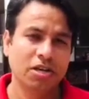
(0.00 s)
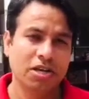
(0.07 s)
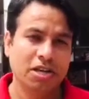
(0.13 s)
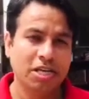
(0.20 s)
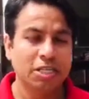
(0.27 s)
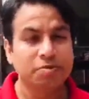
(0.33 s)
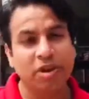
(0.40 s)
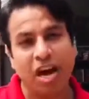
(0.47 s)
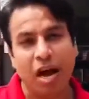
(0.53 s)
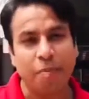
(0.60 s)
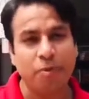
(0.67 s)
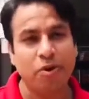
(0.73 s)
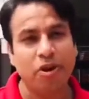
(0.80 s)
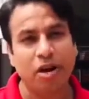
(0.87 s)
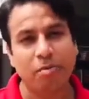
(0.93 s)
इसमें
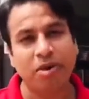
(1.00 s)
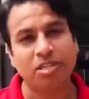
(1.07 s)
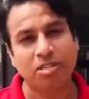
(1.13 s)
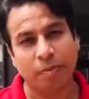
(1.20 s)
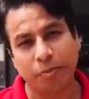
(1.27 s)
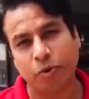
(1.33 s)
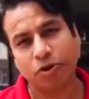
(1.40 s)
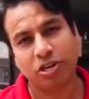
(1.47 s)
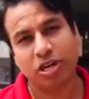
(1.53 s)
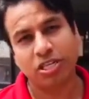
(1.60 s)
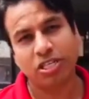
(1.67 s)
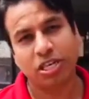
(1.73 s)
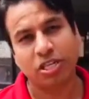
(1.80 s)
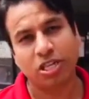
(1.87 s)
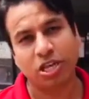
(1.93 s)
आप लोग हमें सपोर्ट कर
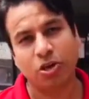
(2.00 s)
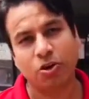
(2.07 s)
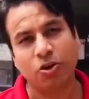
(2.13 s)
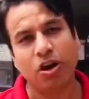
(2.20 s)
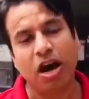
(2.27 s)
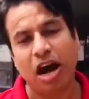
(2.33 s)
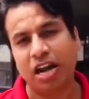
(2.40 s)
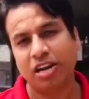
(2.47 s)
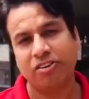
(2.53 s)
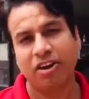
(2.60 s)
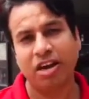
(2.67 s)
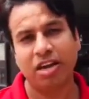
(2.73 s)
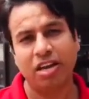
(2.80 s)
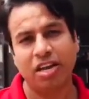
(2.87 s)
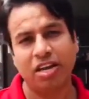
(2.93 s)
सकते हो आने
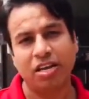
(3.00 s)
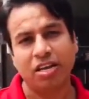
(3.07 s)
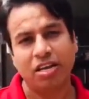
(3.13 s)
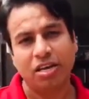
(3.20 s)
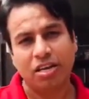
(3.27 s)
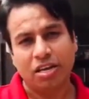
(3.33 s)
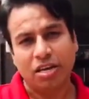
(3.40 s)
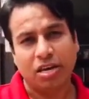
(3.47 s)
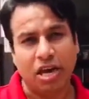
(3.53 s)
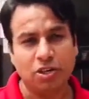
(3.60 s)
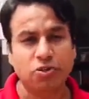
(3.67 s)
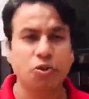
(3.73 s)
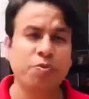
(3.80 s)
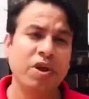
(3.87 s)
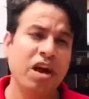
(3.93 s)
वाले
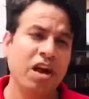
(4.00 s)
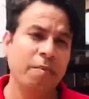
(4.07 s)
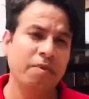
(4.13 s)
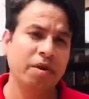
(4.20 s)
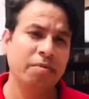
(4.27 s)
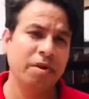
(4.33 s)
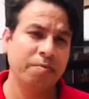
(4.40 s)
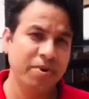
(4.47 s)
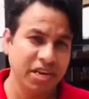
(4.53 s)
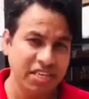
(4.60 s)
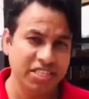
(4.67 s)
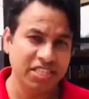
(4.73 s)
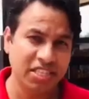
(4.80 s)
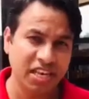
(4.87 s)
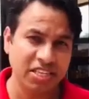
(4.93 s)
रास्तों पे आप हमें
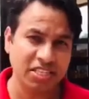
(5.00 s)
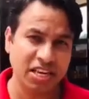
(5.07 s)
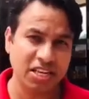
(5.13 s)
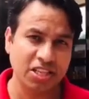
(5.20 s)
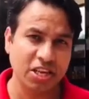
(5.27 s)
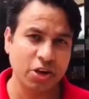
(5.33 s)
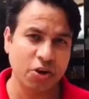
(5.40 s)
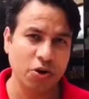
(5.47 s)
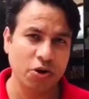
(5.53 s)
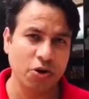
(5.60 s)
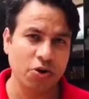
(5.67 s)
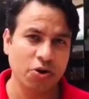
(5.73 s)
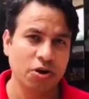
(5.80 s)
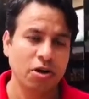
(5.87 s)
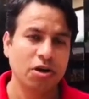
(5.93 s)
बीज दे सकते हो
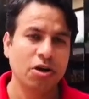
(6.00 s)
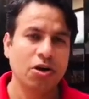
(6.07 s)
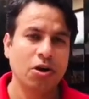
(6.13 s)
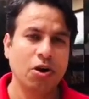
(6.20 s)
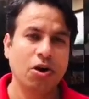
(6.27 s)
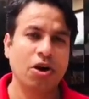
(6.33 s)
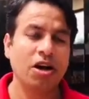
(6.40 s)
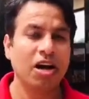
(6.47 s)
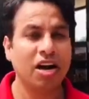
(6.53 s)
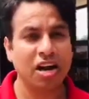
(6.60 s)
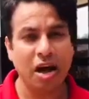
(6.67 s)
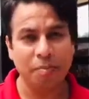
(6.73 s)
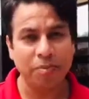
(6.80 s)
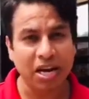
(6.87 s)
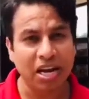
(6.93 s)
और अगर
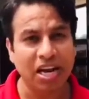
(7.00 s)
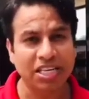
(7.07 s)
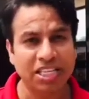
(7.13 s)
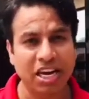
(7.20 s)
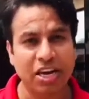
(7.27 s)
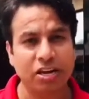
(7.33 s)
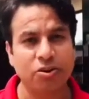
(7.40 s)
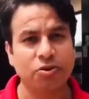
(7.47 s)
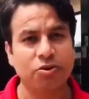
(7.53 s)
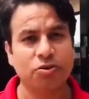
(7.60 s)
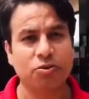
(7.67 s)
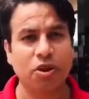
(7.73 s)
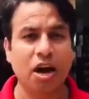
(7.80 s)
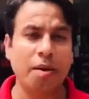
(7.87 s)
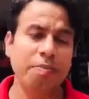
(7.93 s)
आप मिलना चाहो
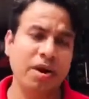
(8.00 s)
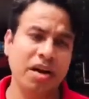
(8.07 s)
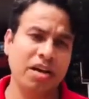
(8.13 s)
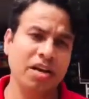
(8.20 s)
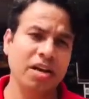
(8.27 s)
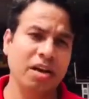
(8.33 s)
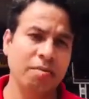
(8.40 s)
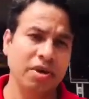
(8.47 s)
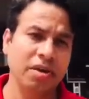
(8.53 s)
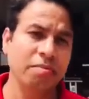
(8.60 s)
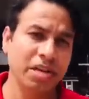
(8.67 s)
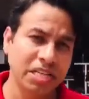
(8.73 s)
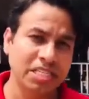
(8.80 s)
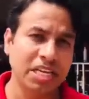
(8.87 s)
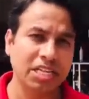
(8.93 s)
तो आप आके हमें
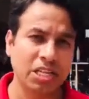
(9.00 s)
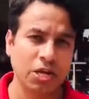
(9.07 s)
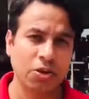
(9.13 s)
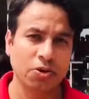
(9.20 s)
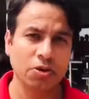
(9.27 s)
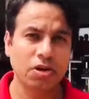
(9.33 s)
मिल सकते हो